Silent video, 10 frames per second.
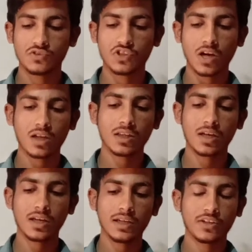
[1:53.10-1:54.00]
चार
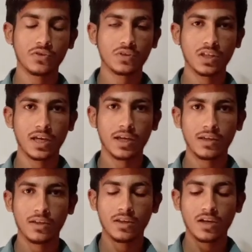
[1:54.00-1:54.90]
तारें लगी होती है
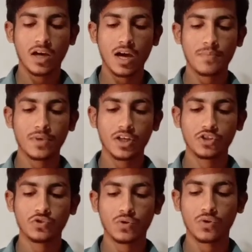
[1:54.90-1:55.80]
आपने
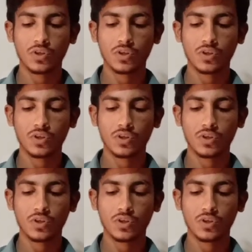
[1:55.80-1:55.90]
जो